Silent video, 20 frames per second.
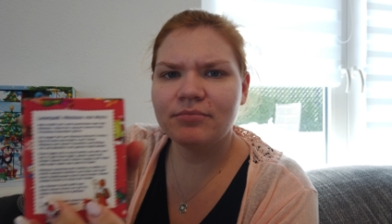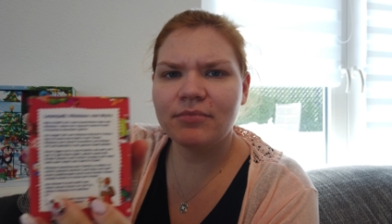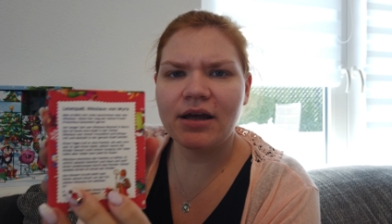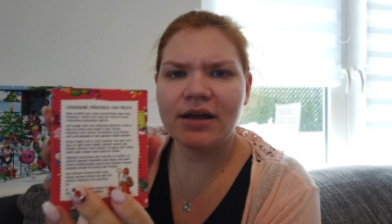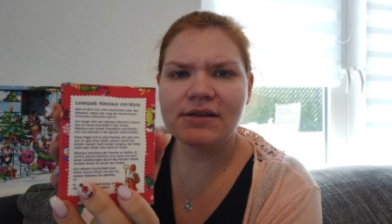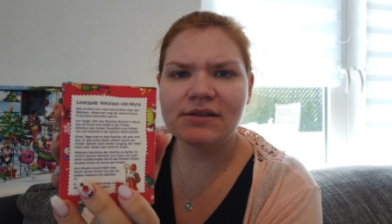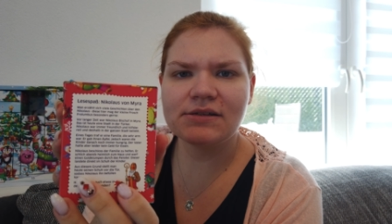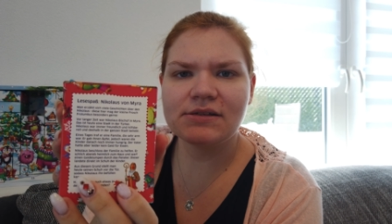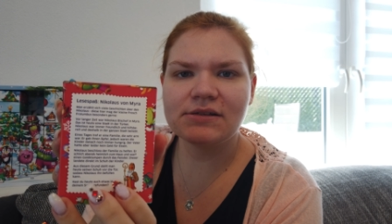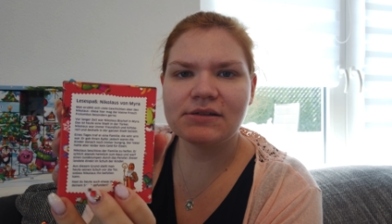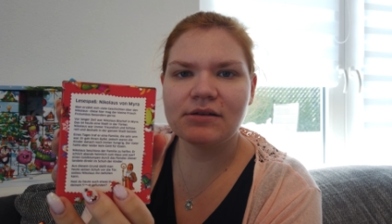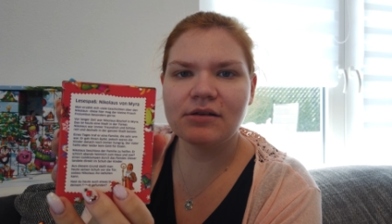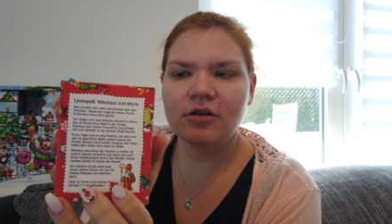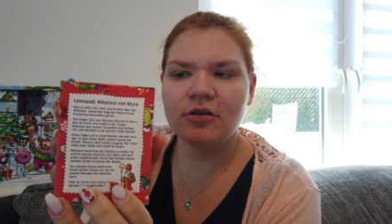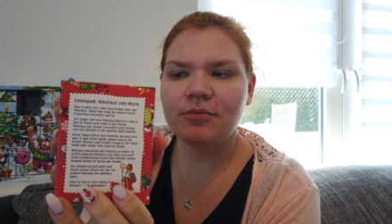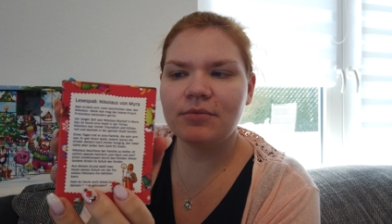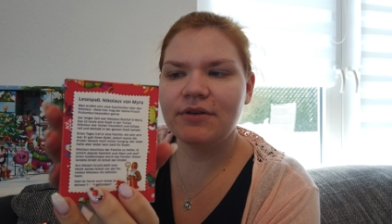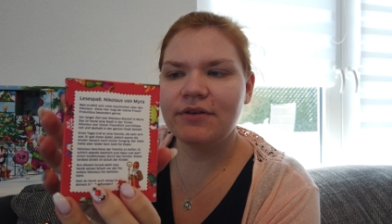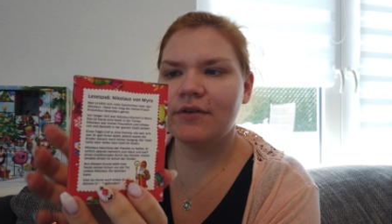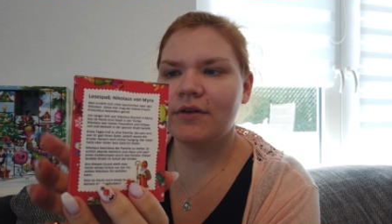heißt es,
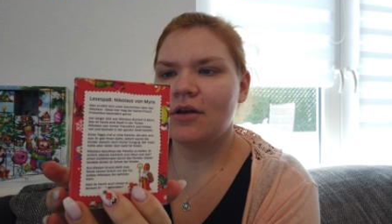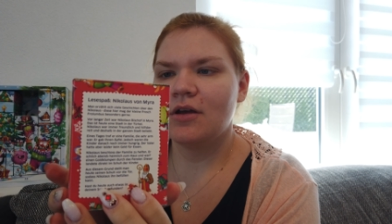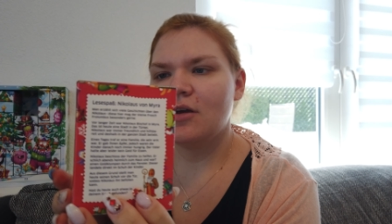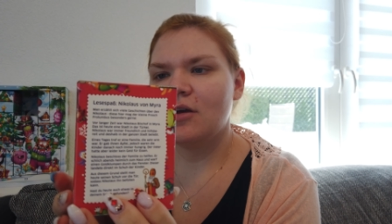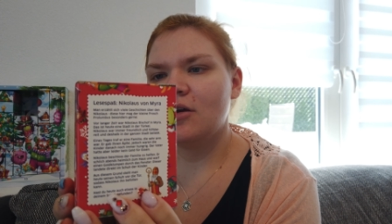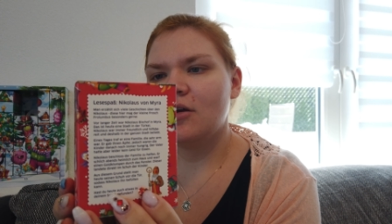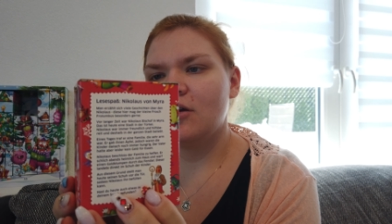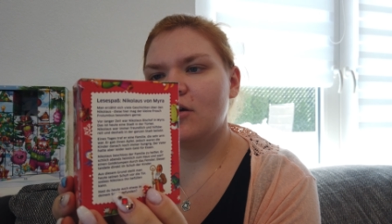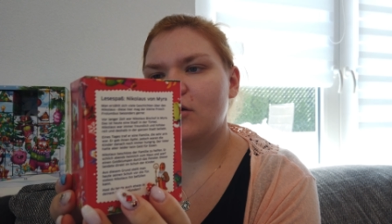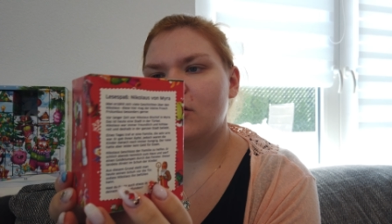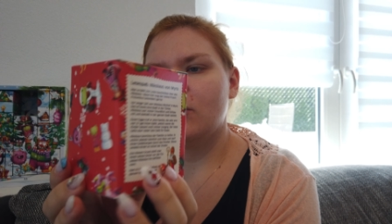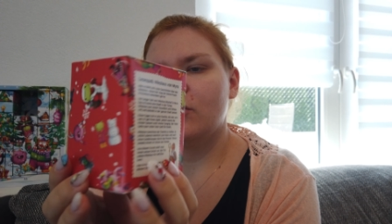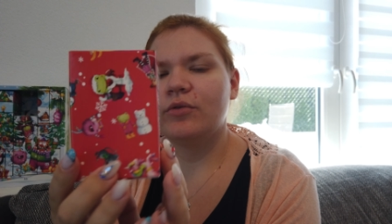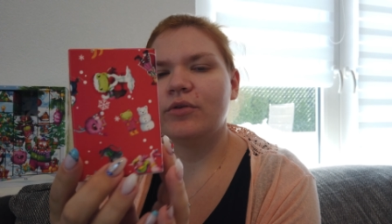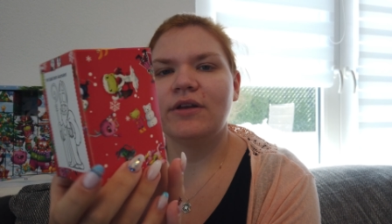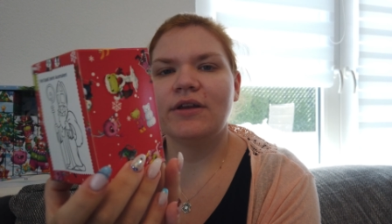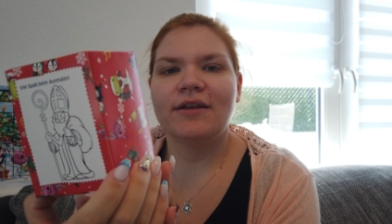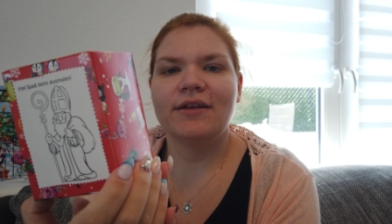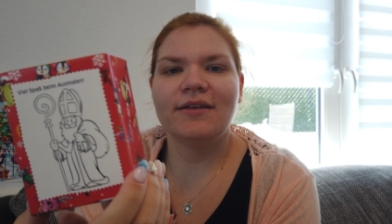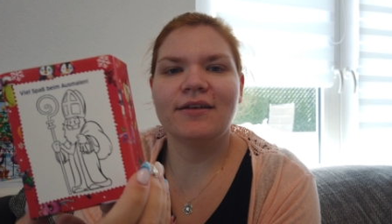glaube ich.
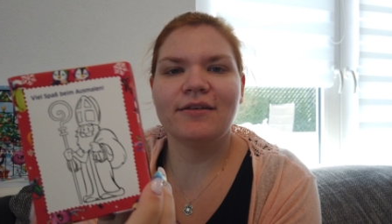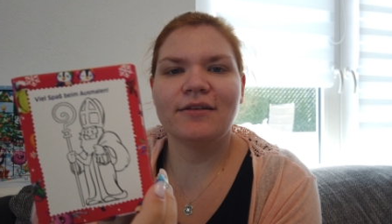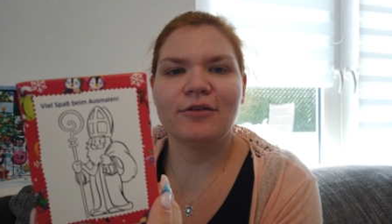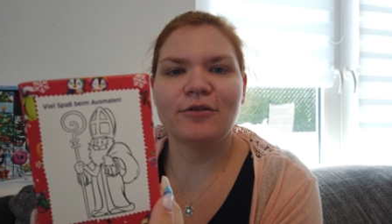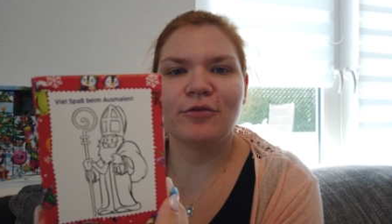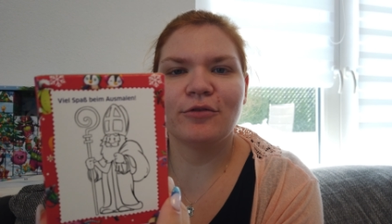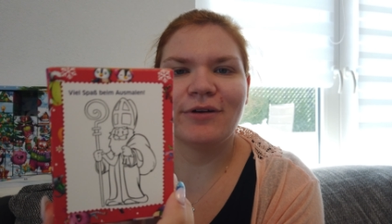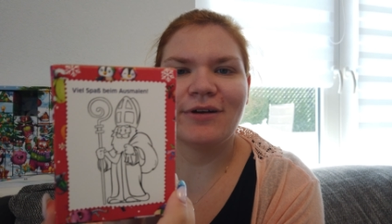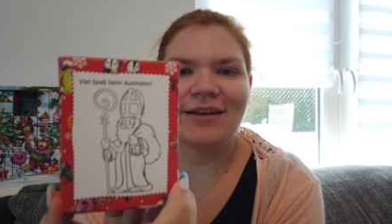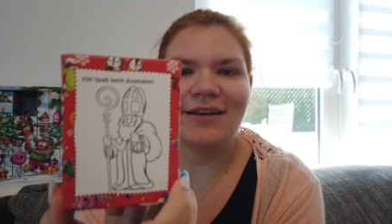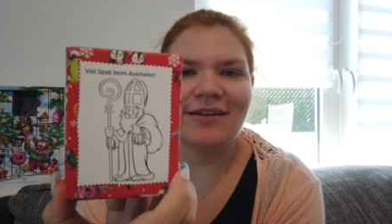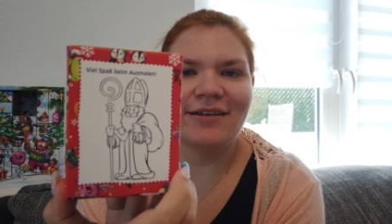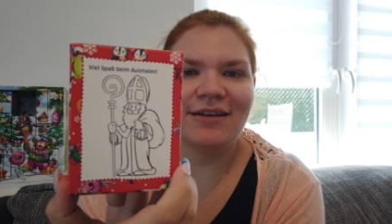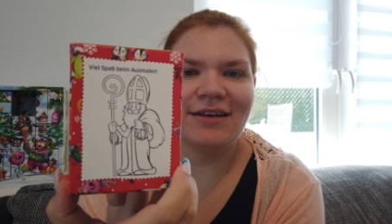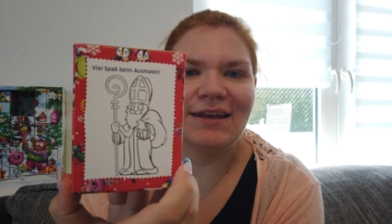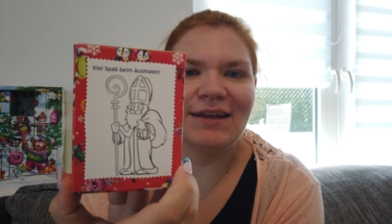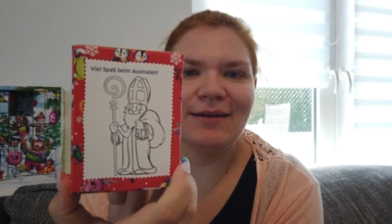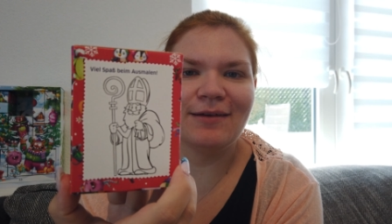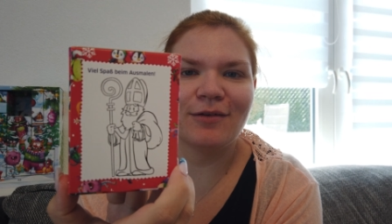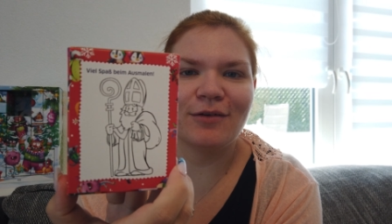Und hier hinten noch ein kleiner
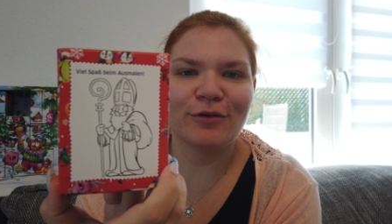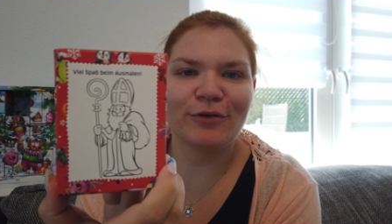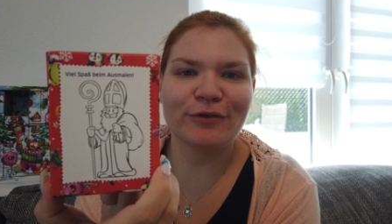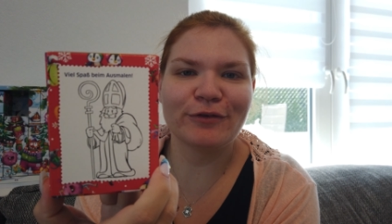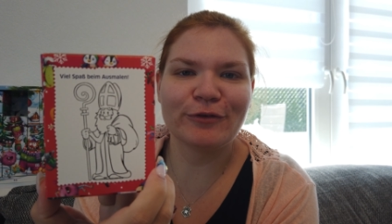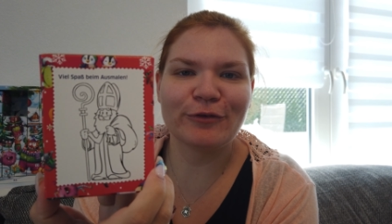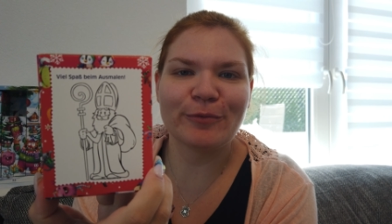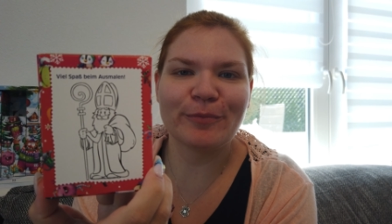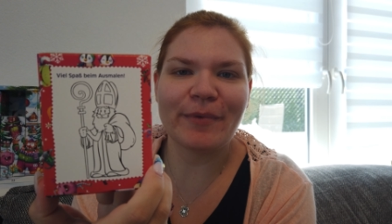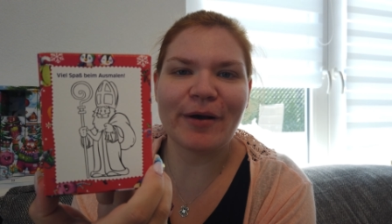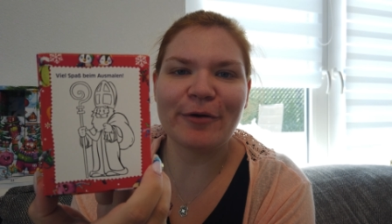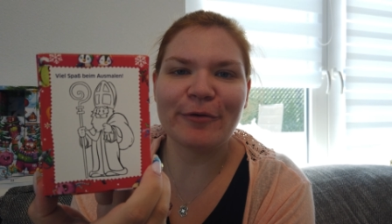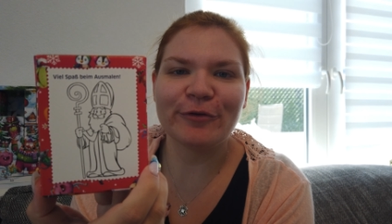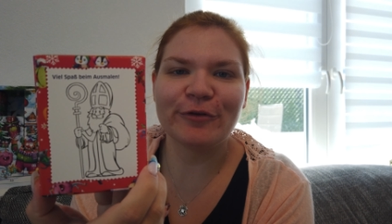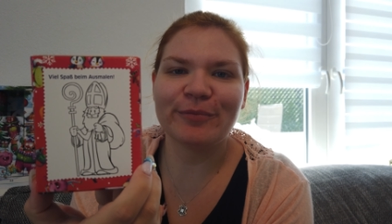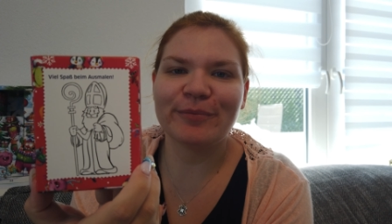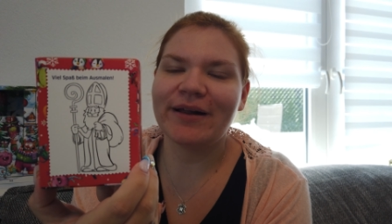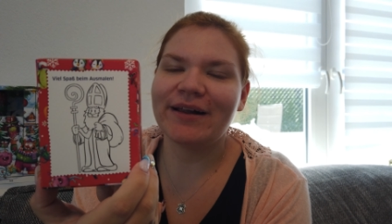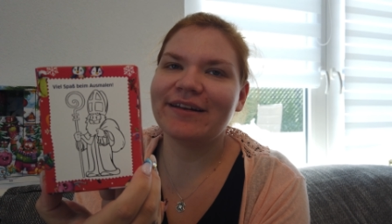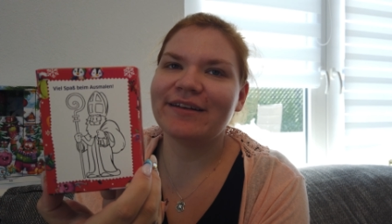Nikolaus zum
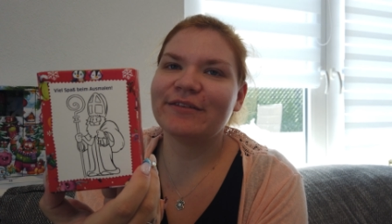Ausmalen.